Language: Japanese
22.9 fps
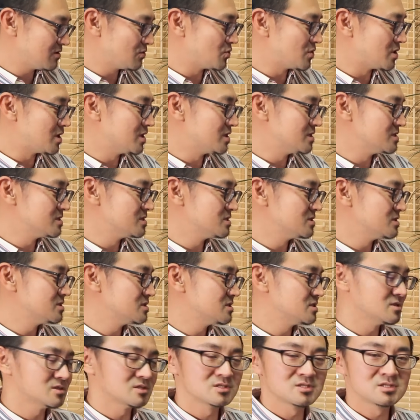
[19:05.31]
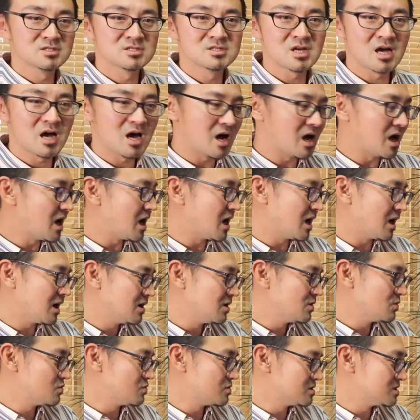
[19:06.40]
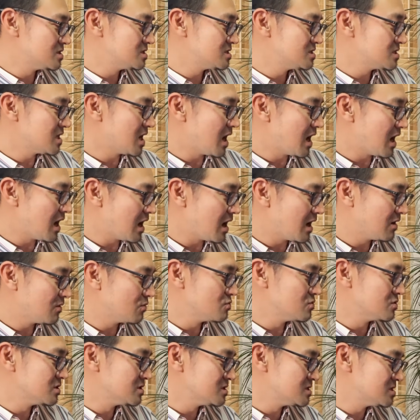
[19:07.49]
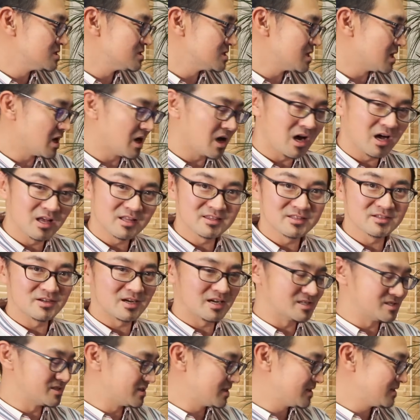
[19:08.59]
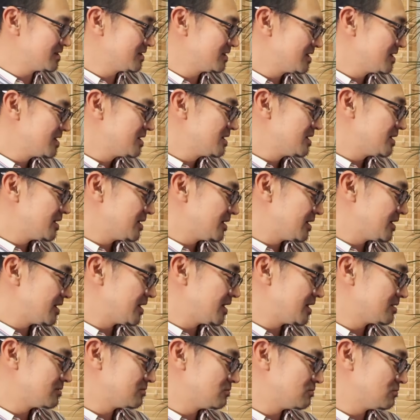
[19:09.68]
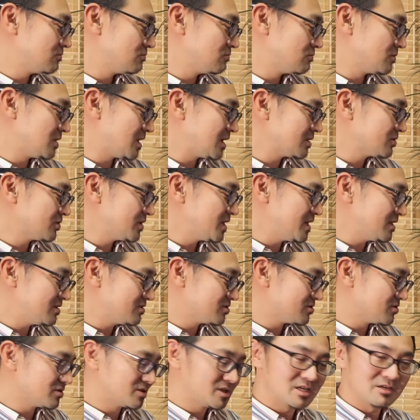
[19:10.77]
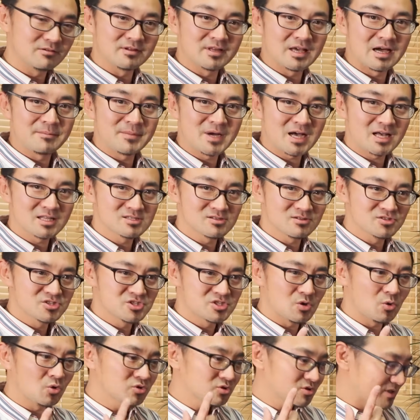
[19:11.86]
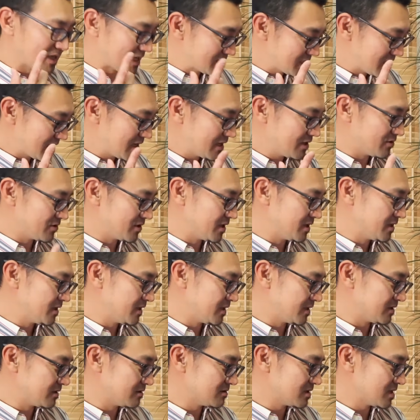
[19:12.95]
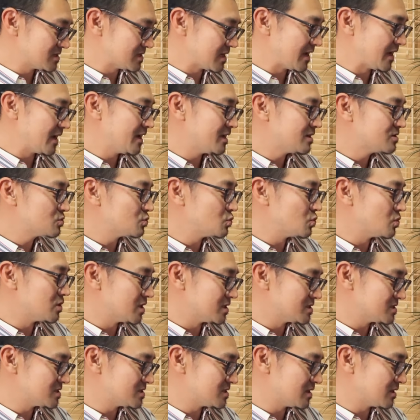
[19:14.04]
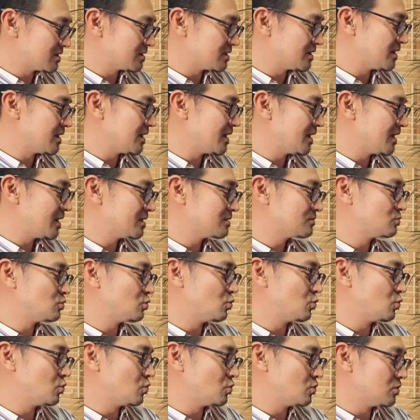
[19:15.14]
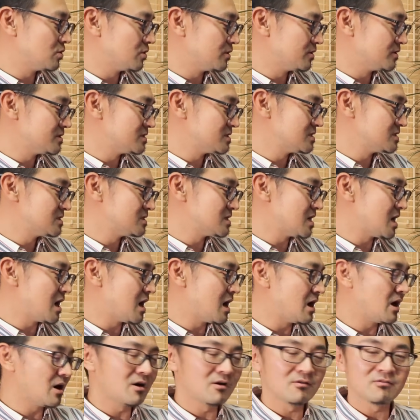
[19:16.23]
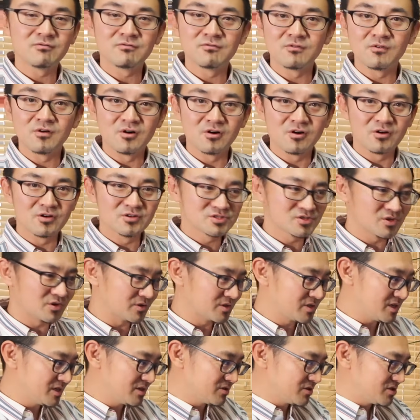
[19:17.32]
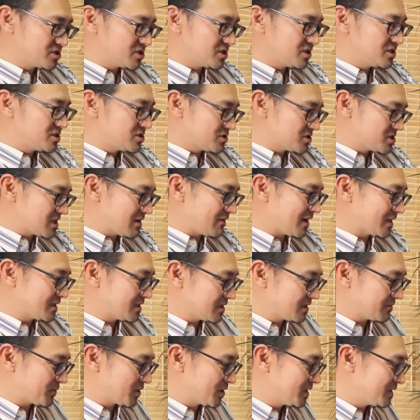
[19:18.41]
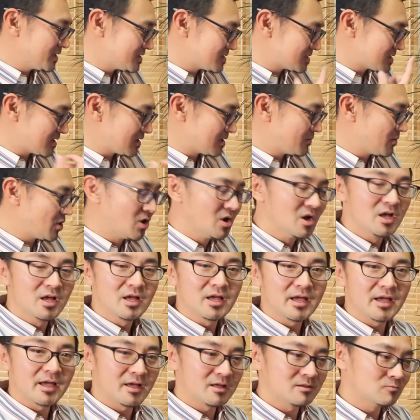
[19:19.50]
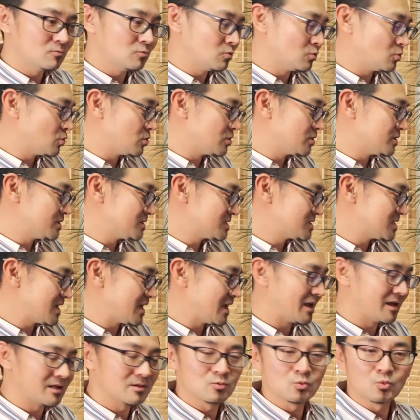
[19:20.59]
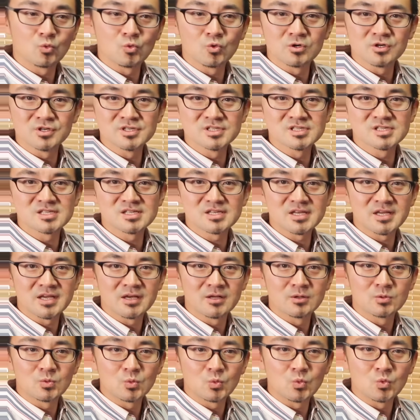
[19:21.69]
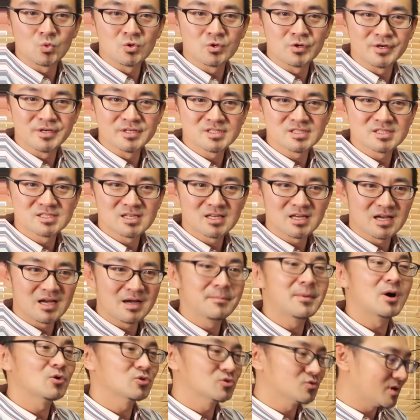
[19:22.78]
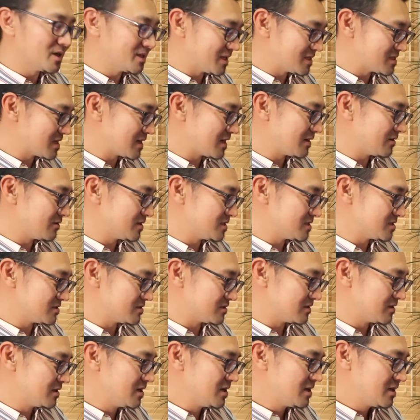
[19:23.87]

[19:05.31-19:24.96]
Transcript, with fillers: was a, was a, was a って感じで。えー、あと、it の t はね、あんま発音し、音を出さないように言ってください。it was じゃなくて、it was awful. そう、t の位置に一応下を当ててもいいんですけども、it was, it was, it was。あんま音は出さないようにする。